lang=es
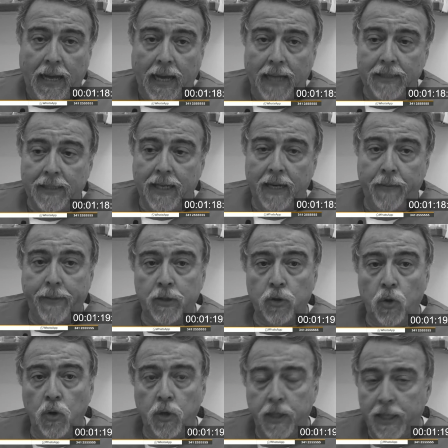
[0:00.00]
hasta la
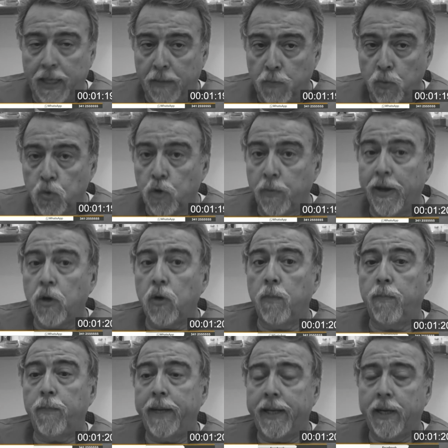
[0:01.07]
patología mucho más
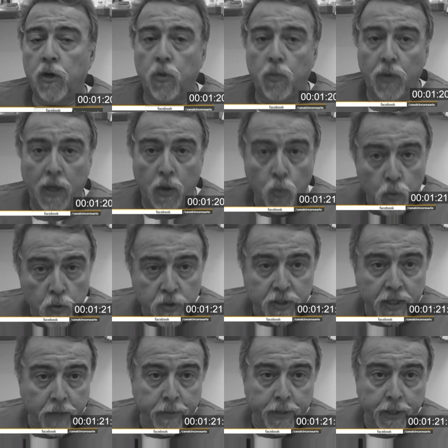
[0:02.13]
compleja como la úlcera